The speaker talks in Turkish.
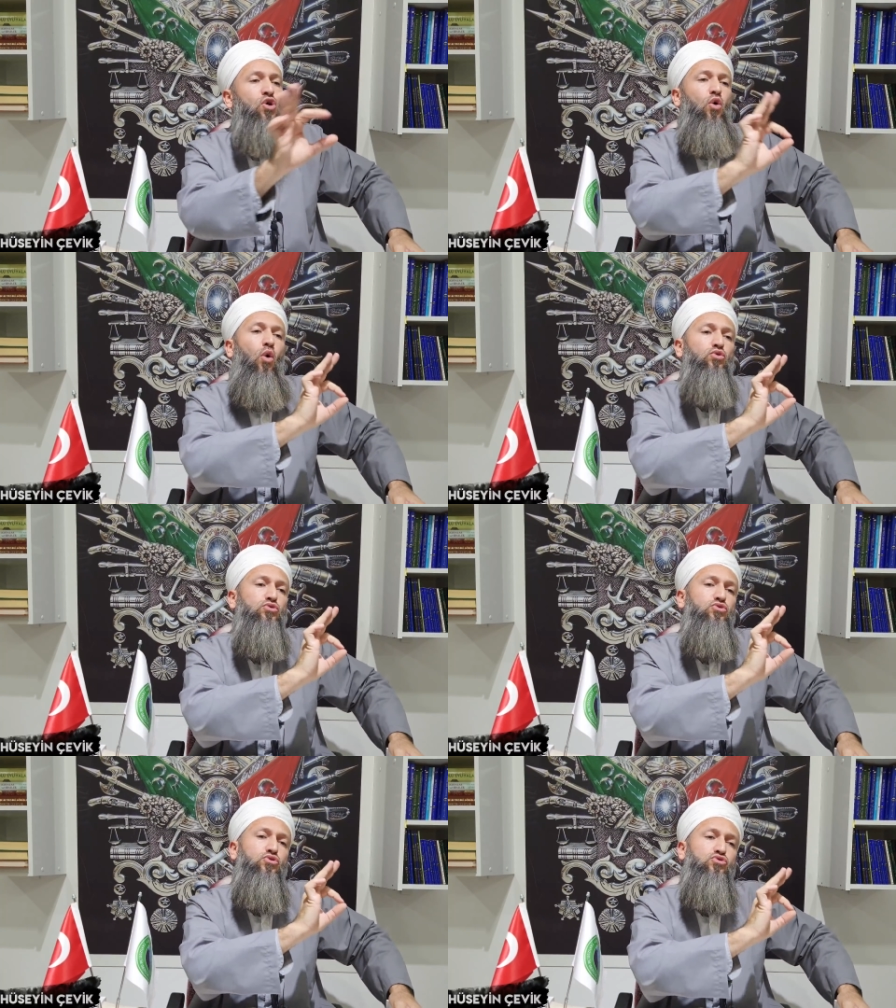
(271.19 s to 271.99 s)
Onur
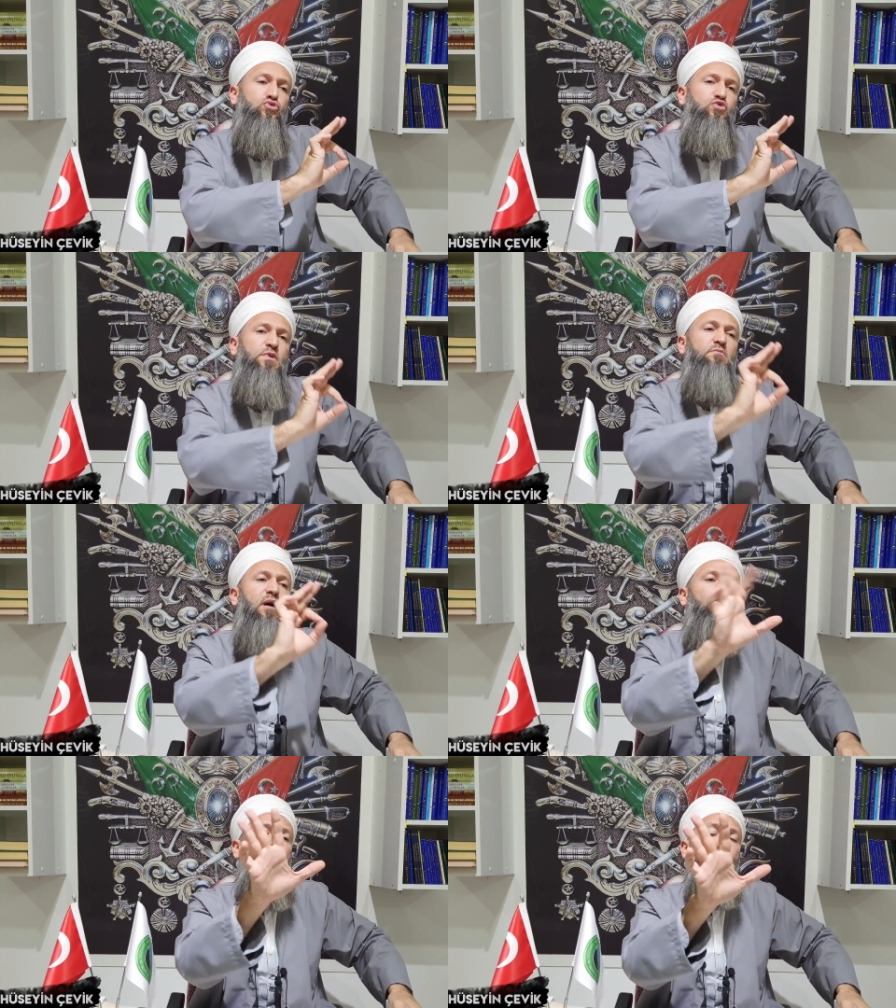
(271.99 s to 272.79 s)
yürüyüşünüz
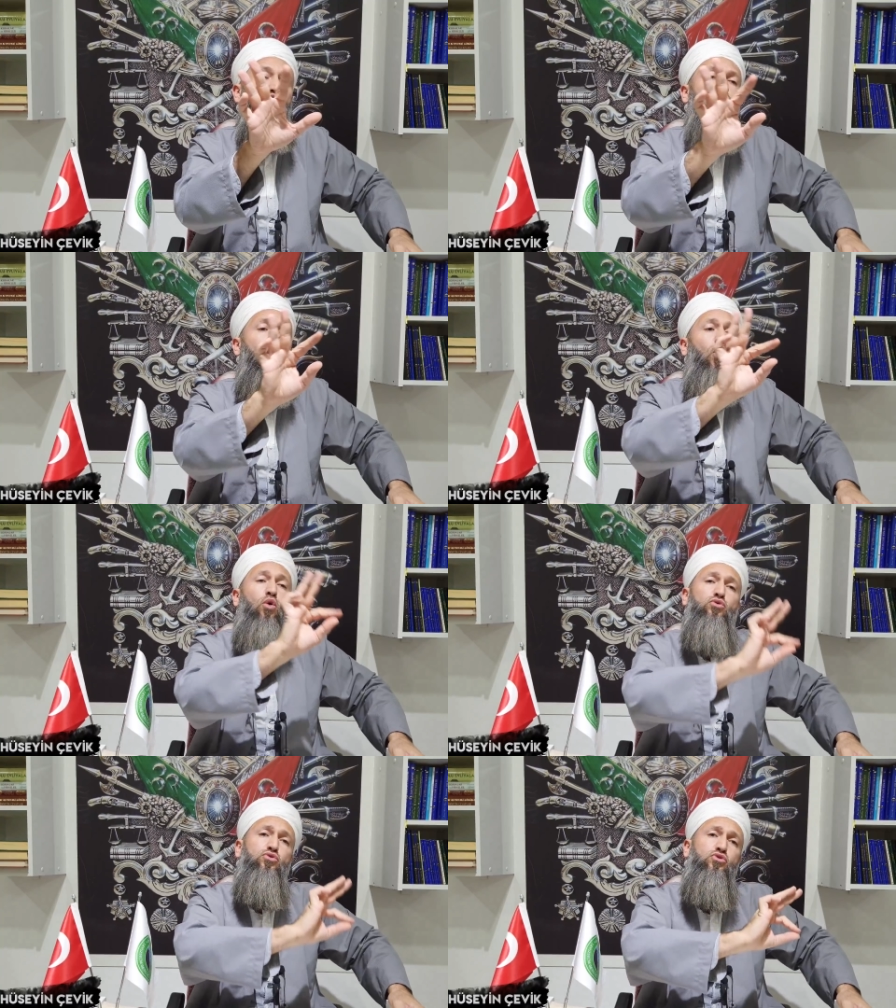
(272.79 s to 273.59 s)
bilmem ne olsun.
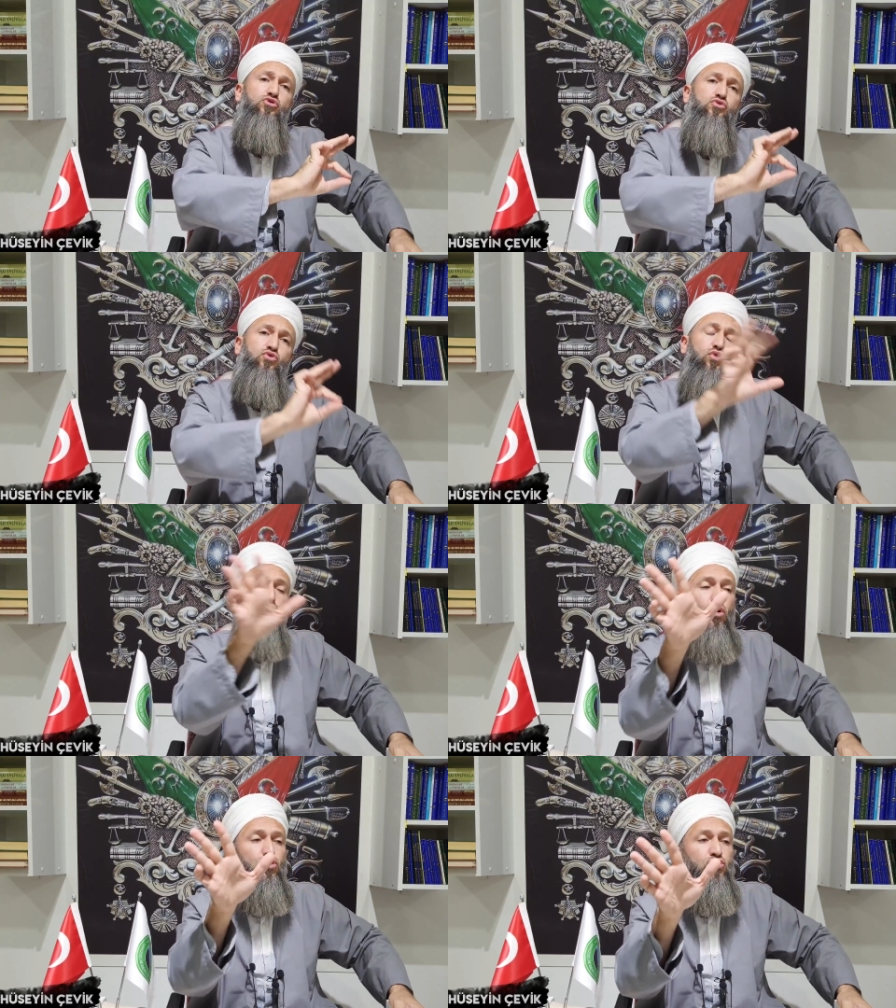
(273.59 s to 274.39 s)
Onur yürüyüşünüz
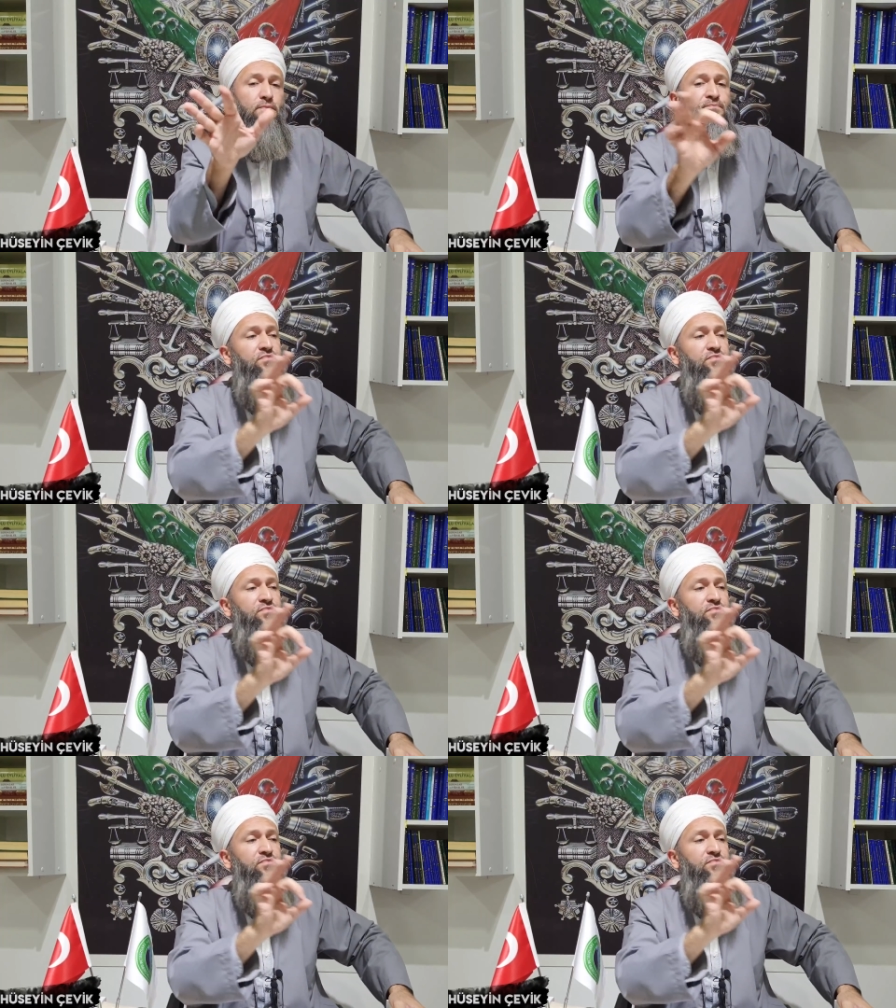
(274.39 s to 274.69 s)
kutlu olsun.